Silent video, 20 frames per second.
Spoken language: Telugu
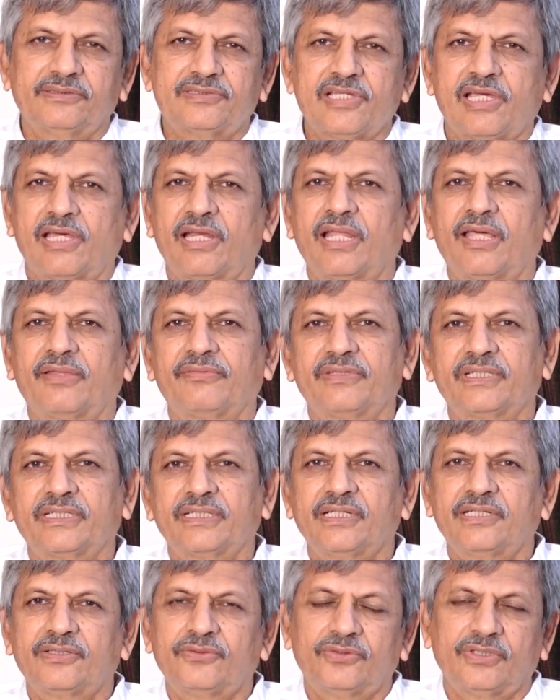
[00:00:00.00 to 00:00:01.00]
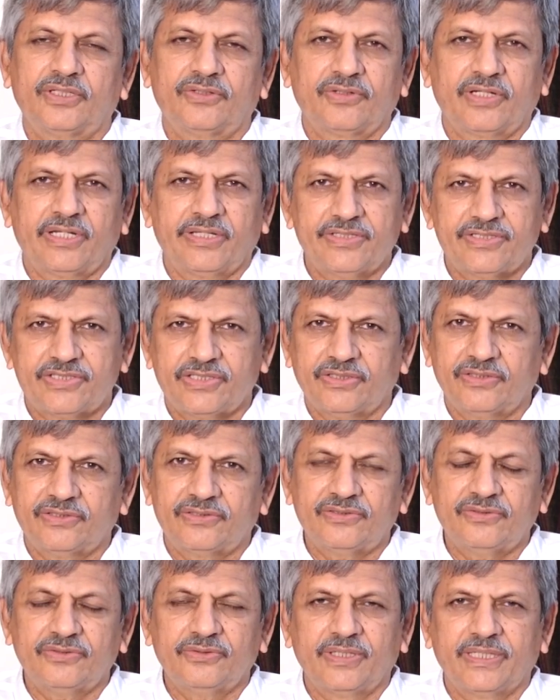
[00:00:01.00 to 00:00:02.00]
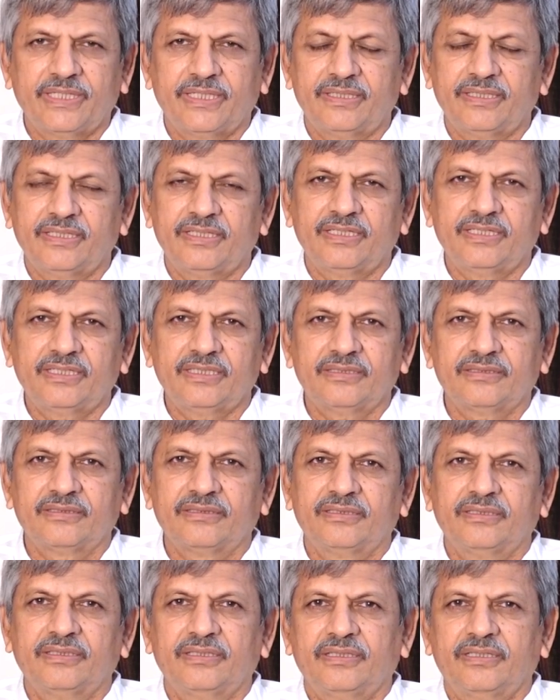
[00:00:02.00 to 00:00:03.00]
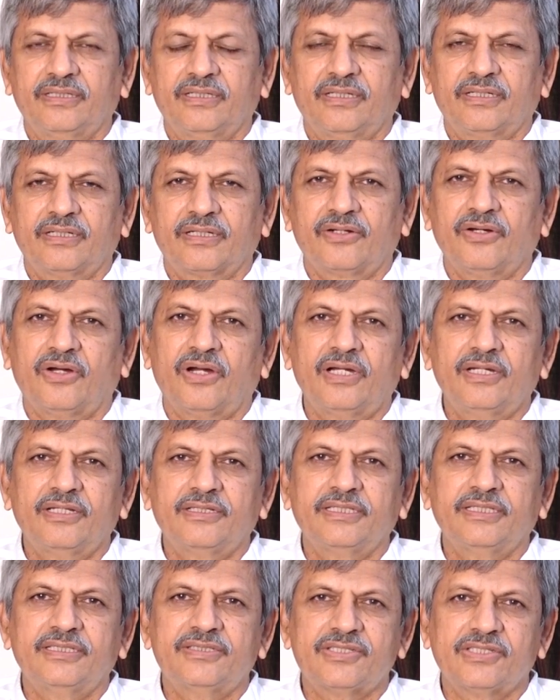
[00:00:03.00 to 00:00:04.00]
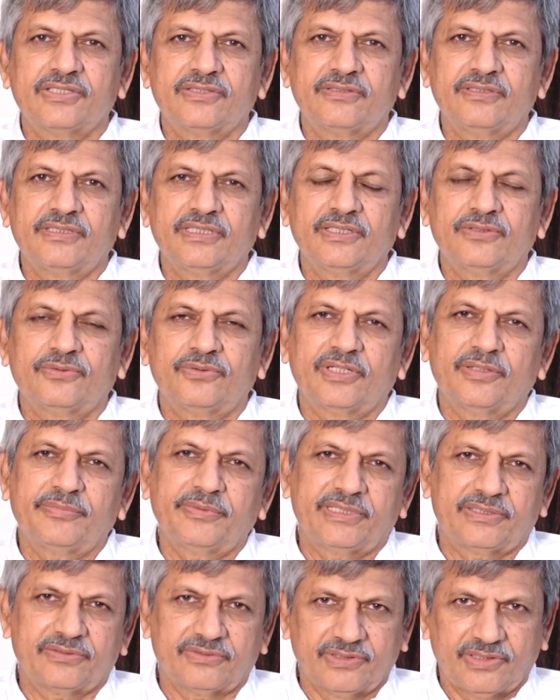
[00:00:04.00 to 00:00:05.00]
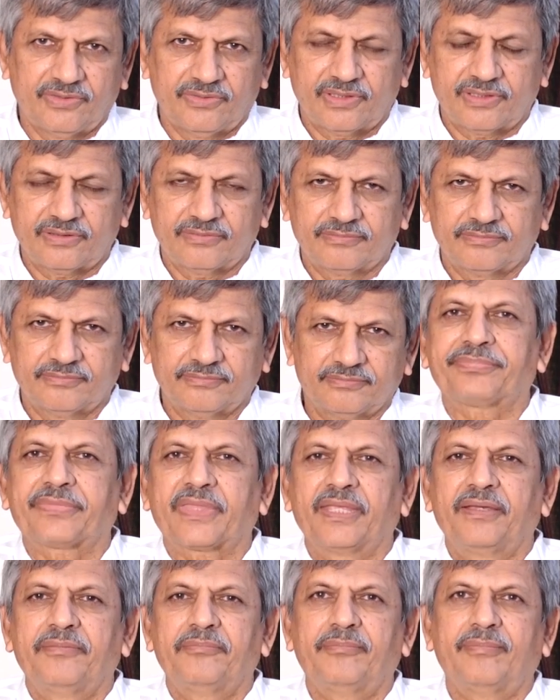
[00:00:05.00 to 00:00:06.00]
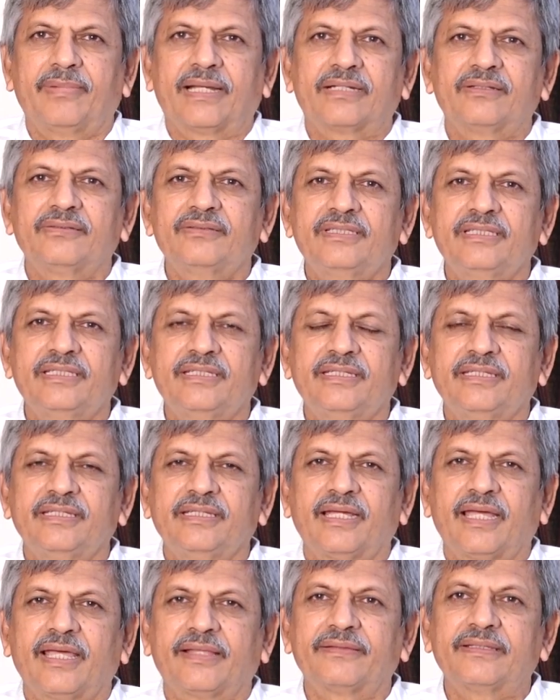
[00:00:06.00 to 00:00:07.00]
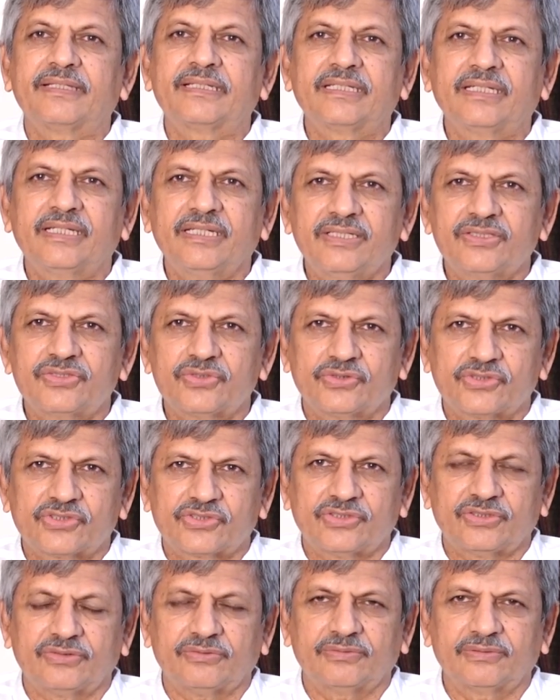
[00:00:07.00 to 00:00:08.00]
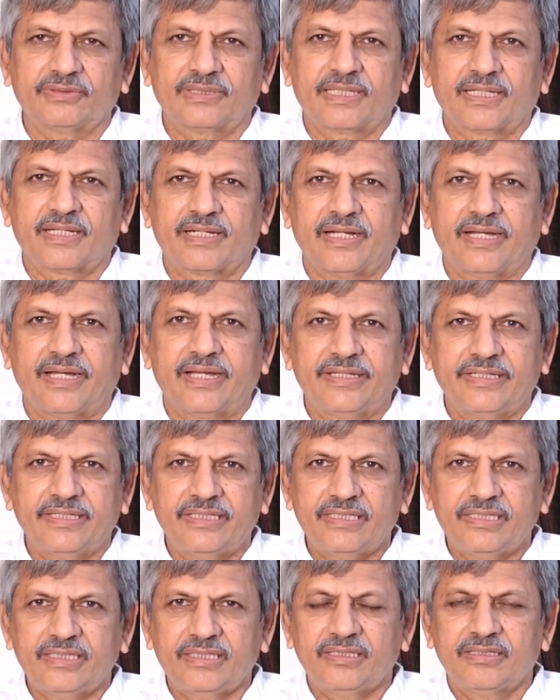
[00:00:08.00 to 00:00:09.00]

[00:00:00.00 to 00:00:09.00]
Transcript: చాలా అందంగా కూడా ఉంటాయి చేతులు అవన్నీ కాళ్ళకి చేతులకి కూడా పెట్టుకునేవారు మనం దీన్ని అందంగానే చూస్తాం కానీ